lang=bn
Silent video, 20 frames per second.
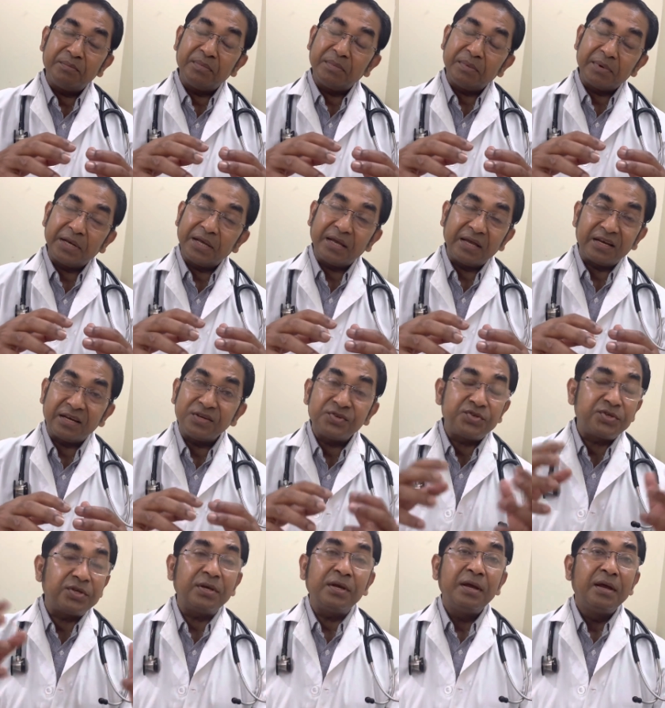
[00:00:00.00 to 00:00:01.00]
মানে
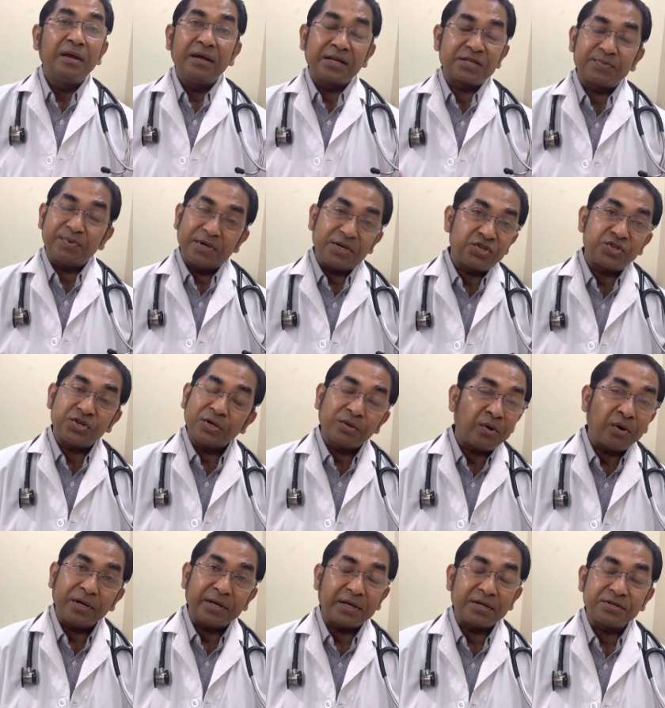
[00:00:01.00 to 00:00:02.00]
এনার্জি এক্সপেন্ডিচার
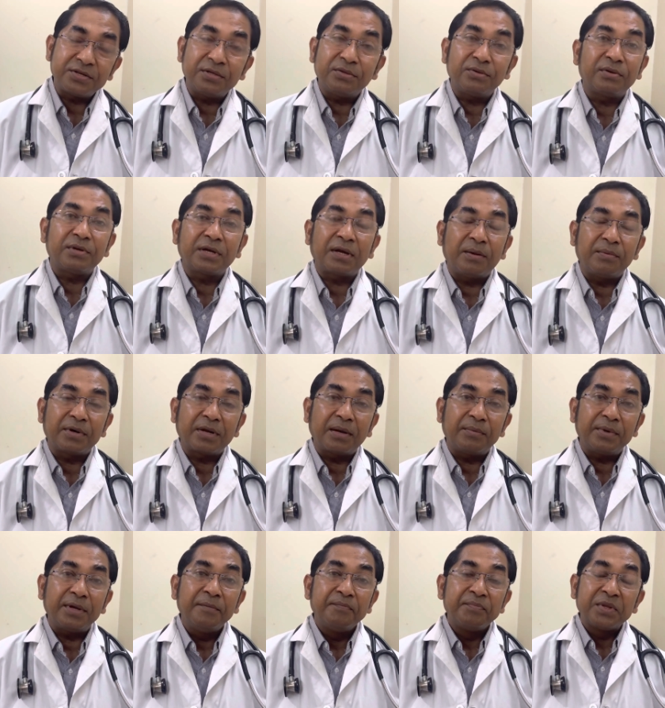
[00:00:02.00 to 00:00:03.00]
হয় না সেই ধরনের খাবার
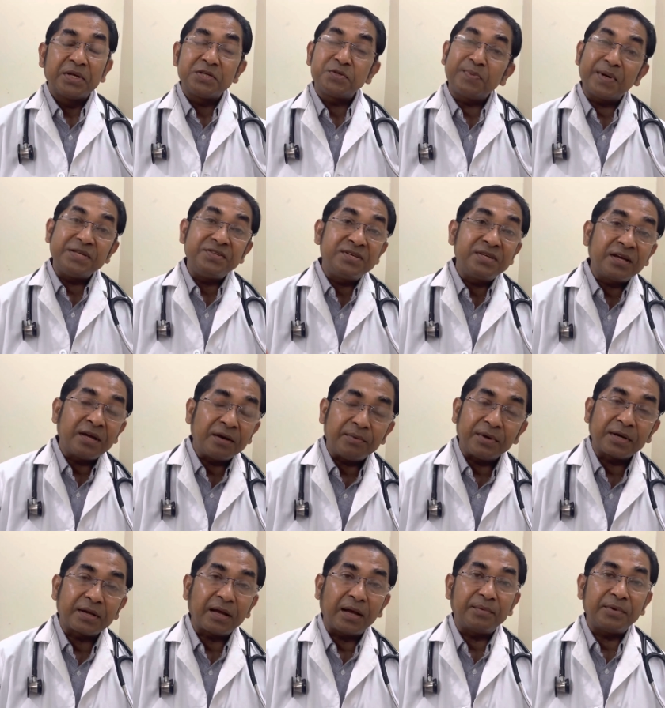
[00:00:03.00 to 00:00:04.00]
খাবে স্পাইসি
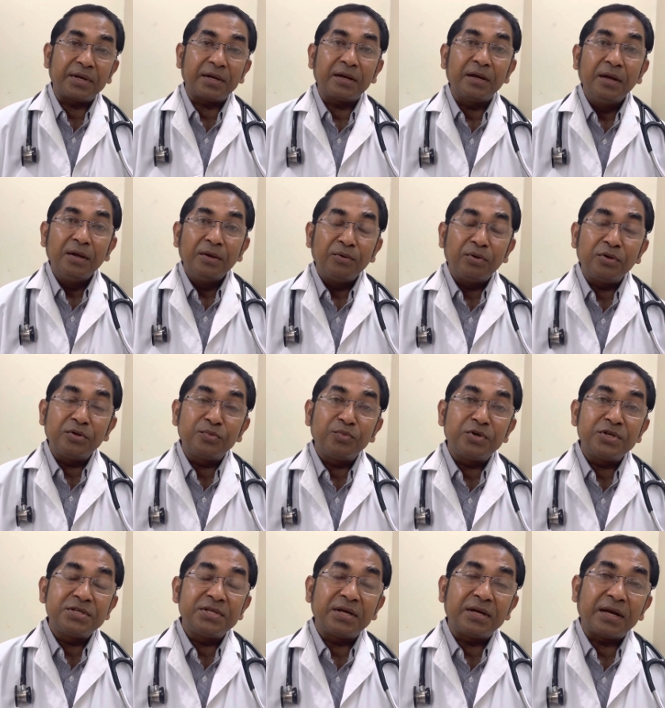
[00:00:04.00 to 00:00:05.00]
খাবার খাবে না হলুদ
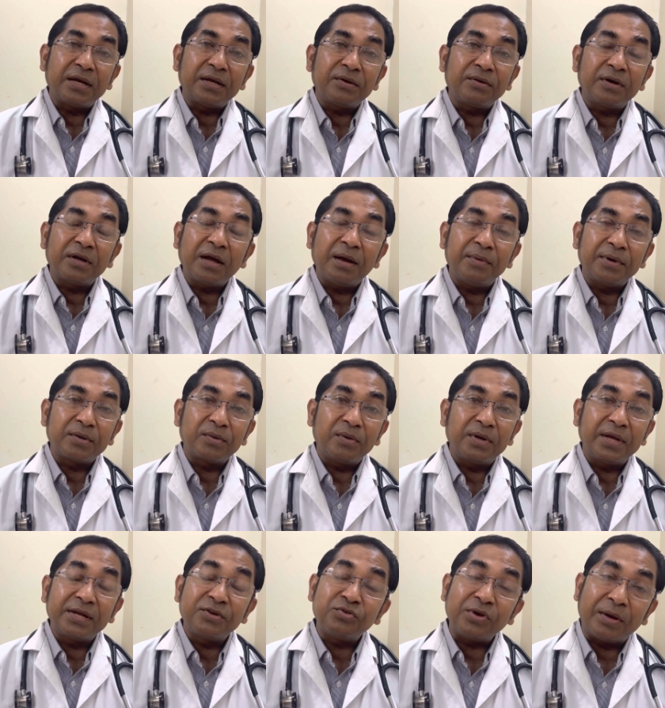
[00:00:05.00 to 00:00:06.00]
মরিচ দিয়ে রান্না করা খাবারগুলো
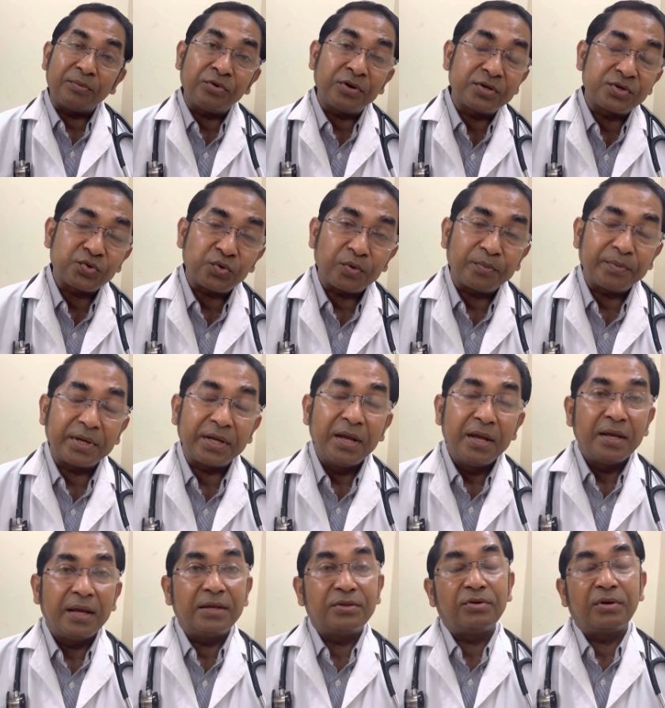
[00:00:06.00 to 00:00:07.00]
একটু অ্যাভয়েড করবে
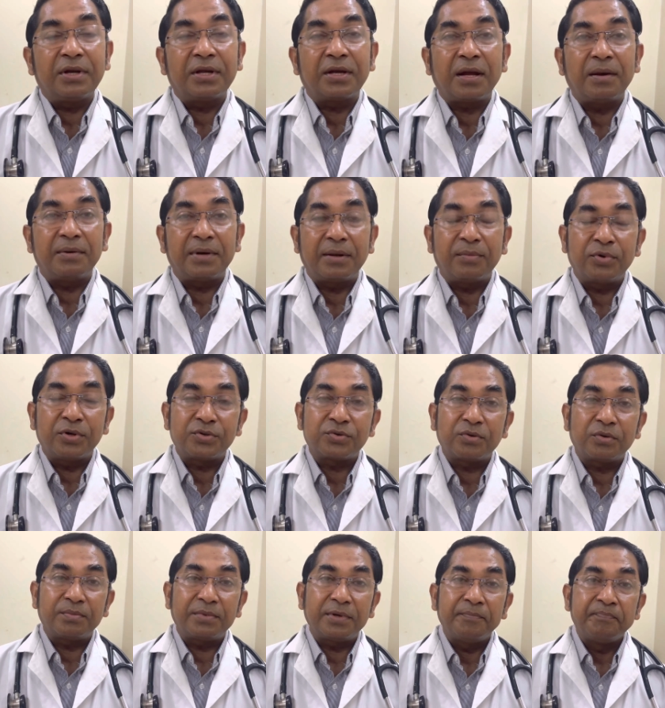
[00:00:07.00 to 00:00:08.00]
এই ধরনের খাবার অ্যাভয়েড
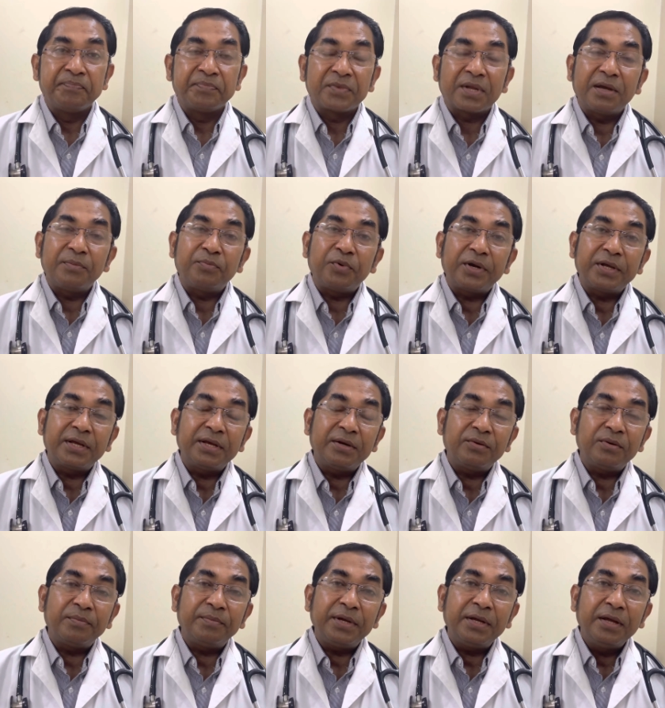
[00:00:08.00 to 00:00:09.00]
করবে এরপরে কি
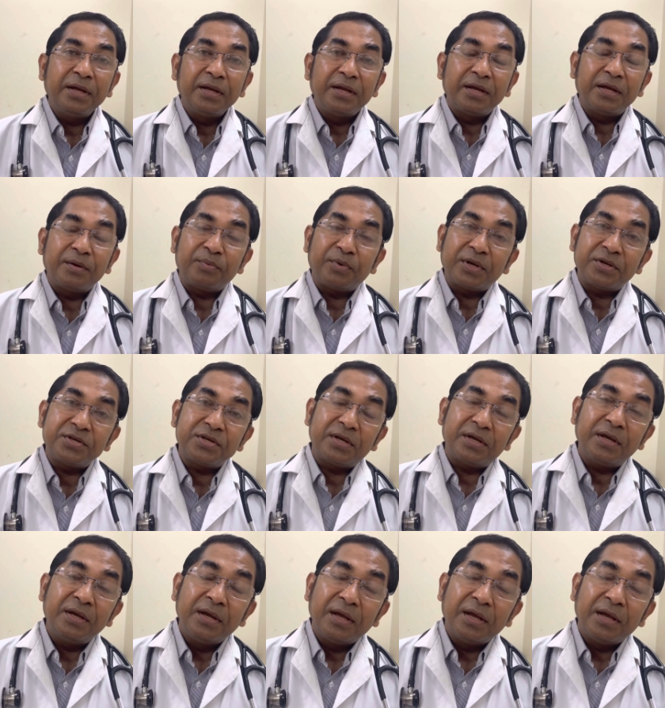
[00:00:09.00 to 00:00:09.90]
করবে এরপরে সে